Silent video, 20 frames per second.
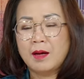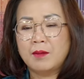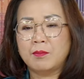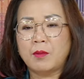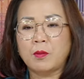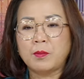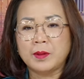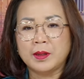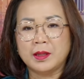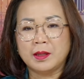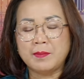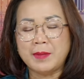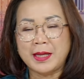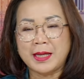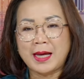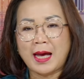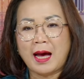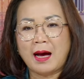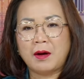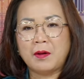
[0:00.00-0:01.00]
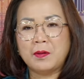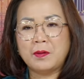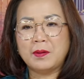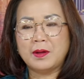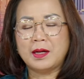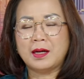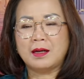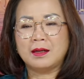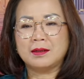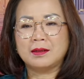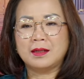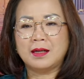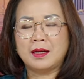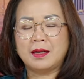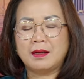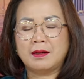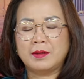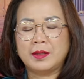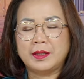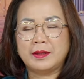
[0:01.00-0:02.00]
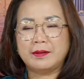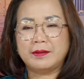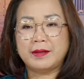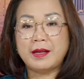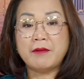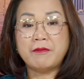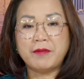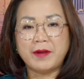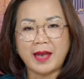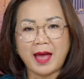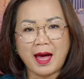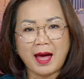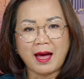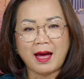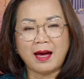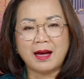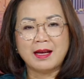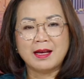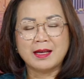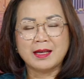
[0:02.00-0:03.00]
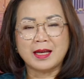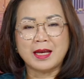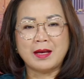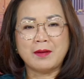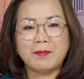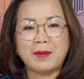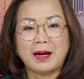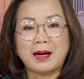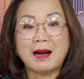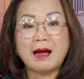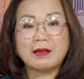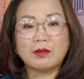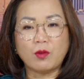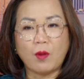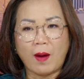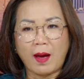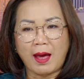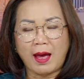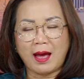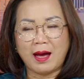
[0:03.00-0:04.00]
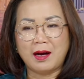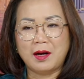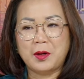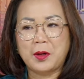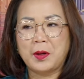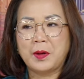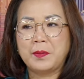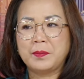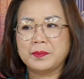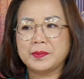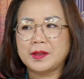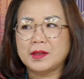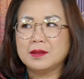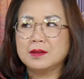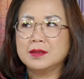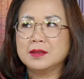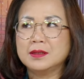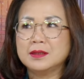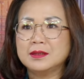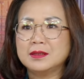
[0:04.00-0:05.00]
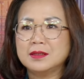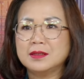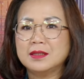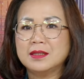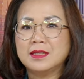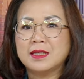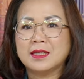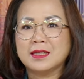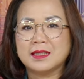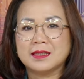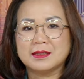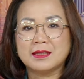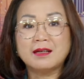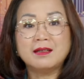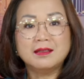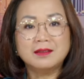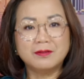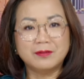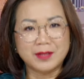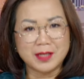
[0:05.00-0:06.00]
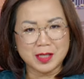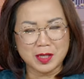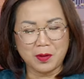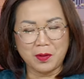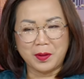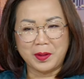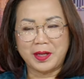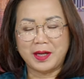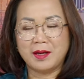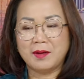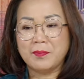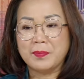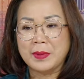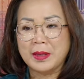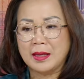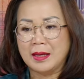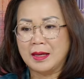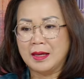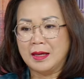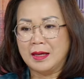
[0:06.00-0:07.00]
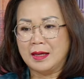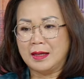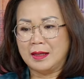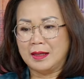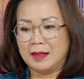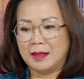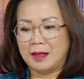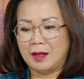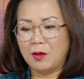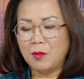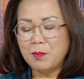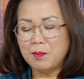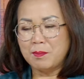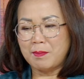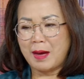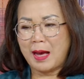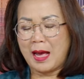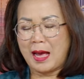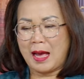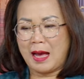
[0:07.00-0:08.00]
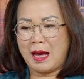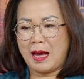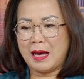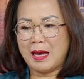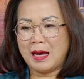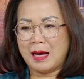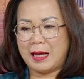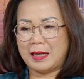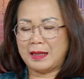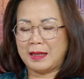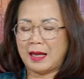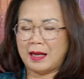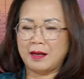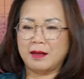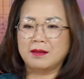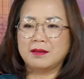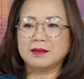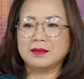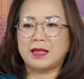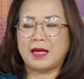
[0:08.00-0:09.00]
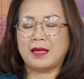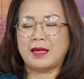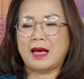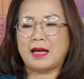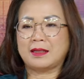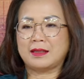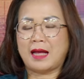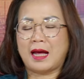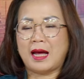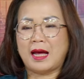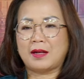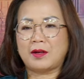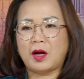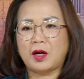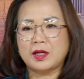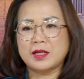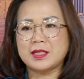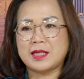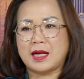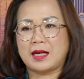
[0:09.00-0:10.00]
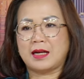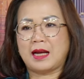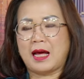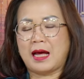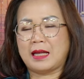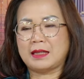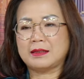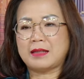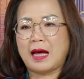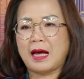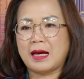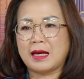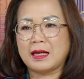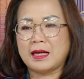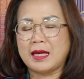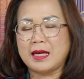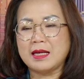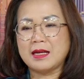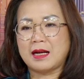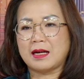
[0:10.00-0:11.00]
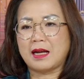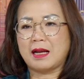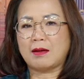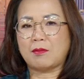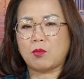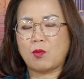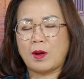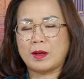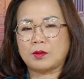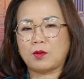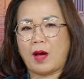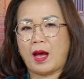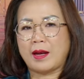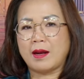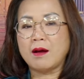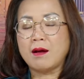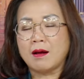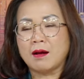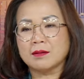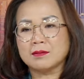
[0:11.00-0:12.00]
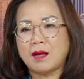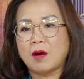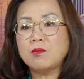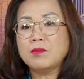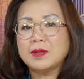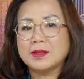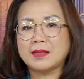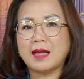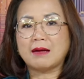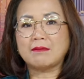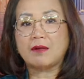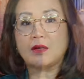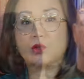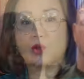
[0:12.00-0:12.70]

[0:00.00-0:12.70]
một người bị cáo ở Nevada khi mà ra tòa hôm thứ Tư vừa rồi đó. Lúc mà anh ta đứng thì anh ta nói rằng là anh ta nghĩ rằng là quan tòa đừng có tống anh ta vào